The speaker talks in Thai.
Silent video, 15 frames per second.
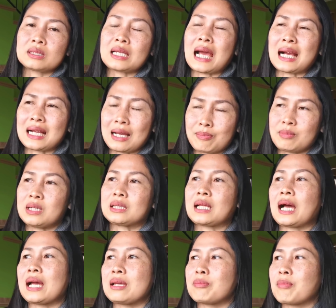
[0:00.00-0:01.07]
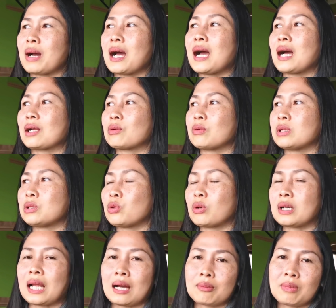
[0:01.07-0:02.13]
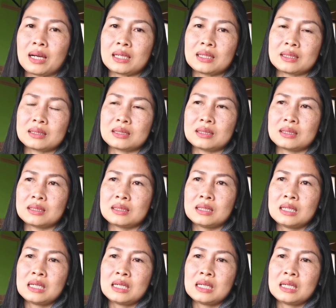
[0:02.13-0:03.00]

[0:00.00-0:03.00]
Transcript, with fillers: อยากกลับเมืองไทยมากด้วยช่วงหลังมาเนี่ยคือ